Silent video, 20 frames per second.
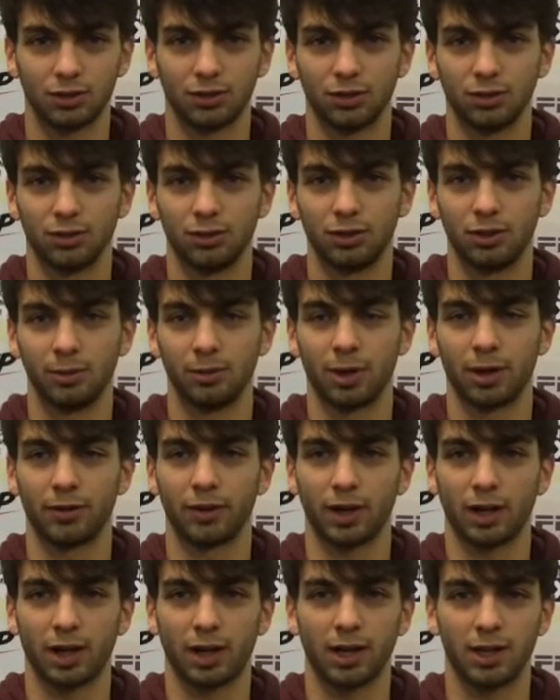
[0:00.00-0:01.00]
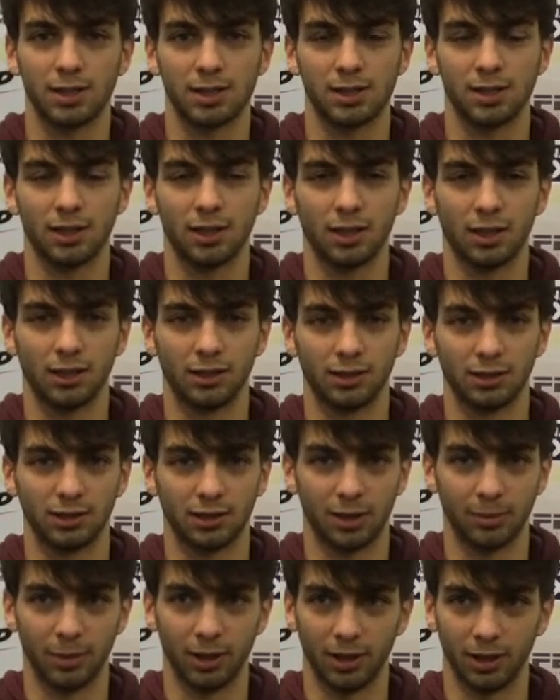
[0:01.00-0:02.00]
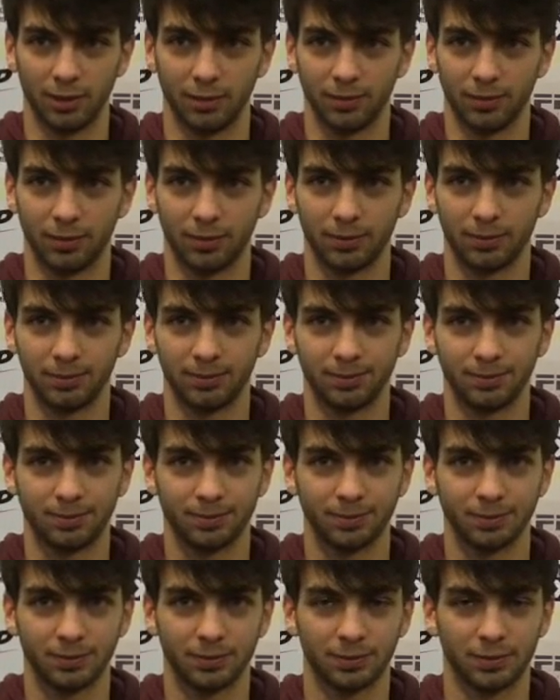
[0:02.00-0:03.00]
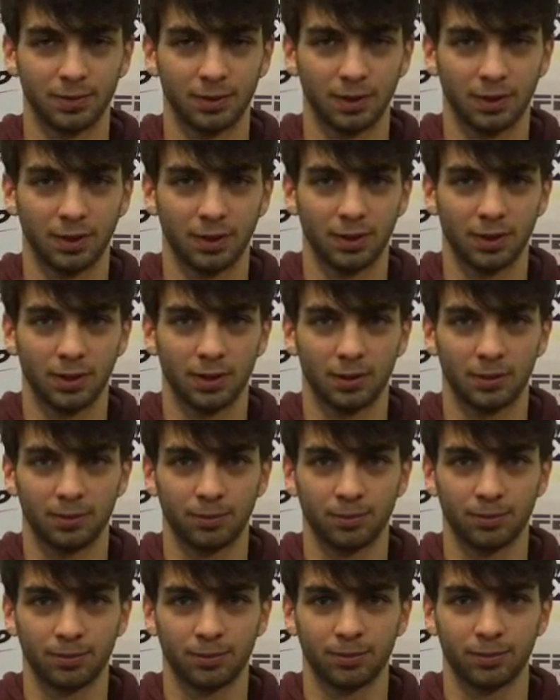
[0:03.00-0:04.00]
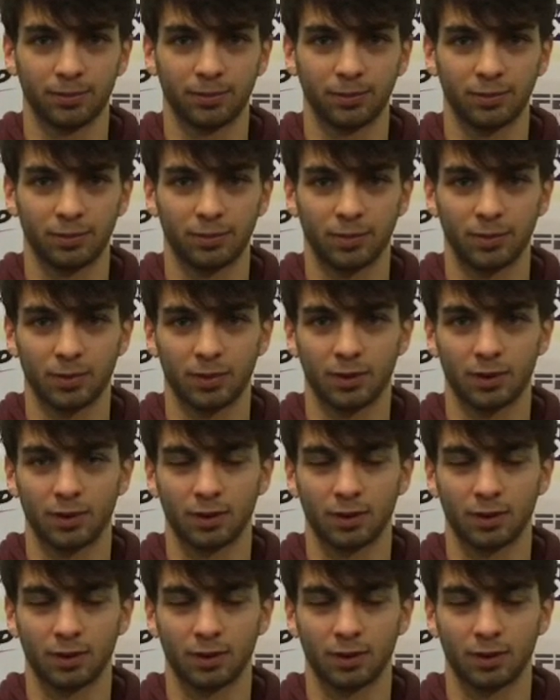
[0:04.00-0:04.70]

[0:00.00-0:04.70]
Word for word: sono tutti bravi ragazzi e si sta bene. Ti dico alcuni aggettivi.